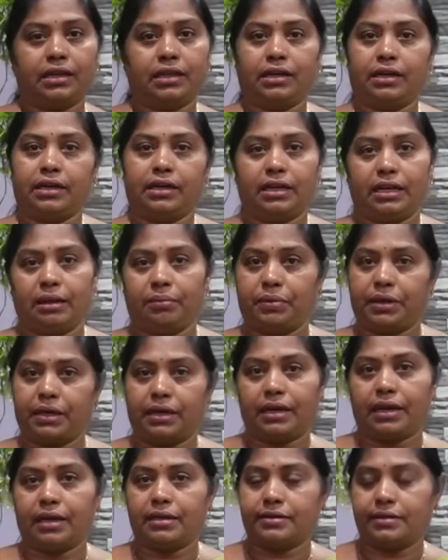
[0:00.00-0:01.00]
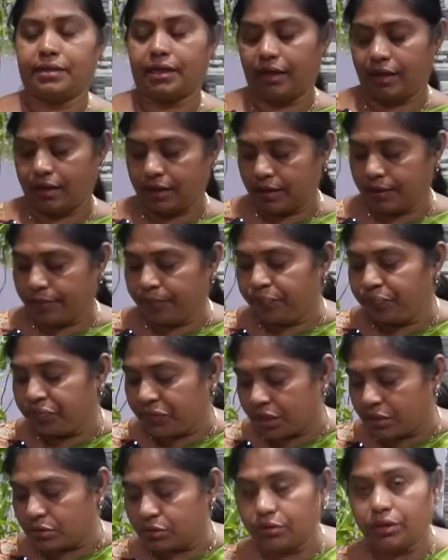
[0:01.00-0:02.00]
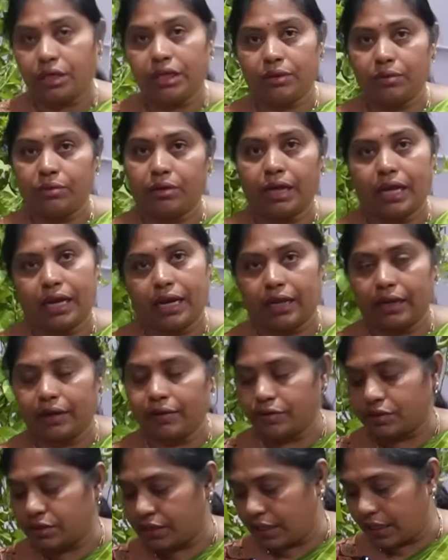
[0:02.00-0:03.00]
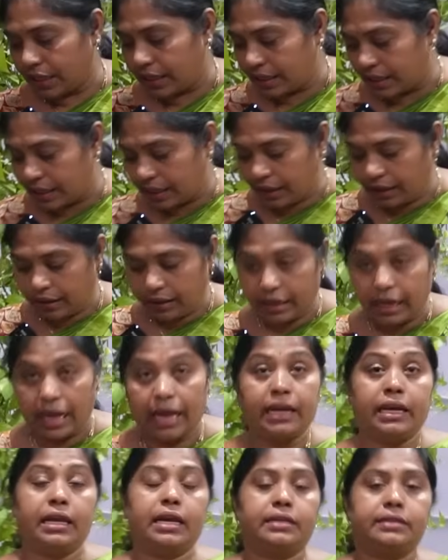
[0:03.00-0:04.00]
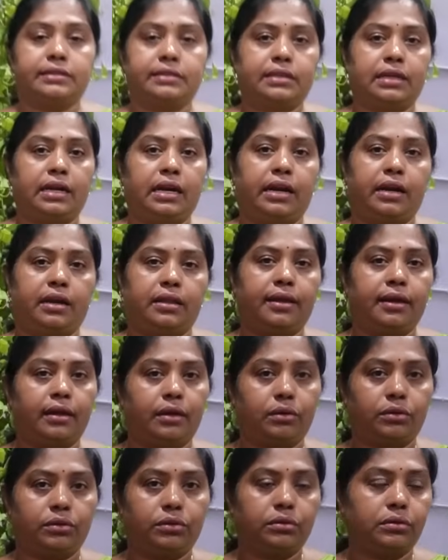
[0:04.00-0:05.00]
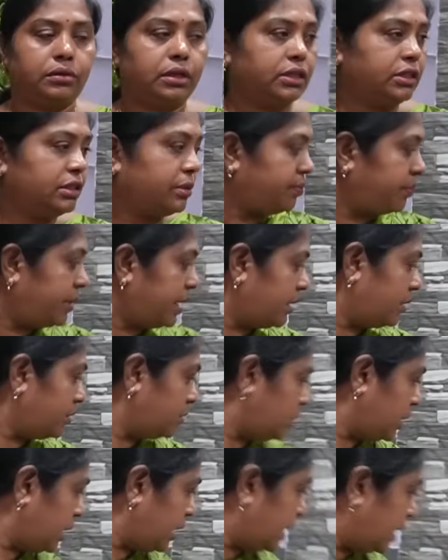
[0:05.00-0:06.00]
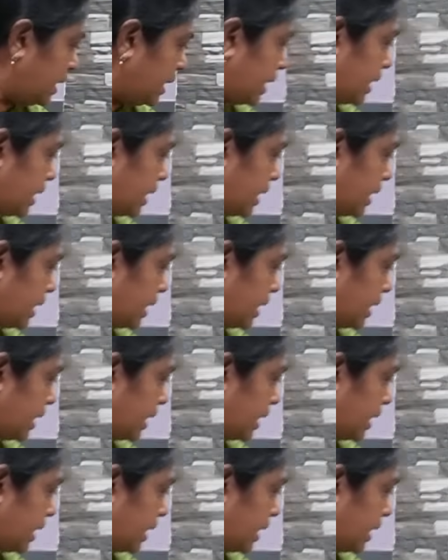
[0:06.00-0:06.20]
కదండి క్రీపర్ కాస్తాయి సో ఇది కూడా అలాగే వస్తాయంట కానీ అస్సలు ఎండ తగలొద్దు అని చెప్పాడు ఇక్కడ